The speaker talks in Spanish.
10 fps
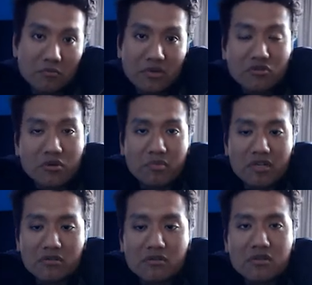paso a
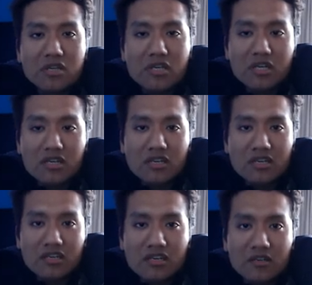paso
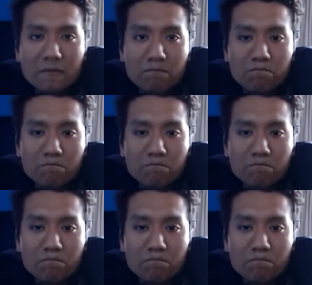eh,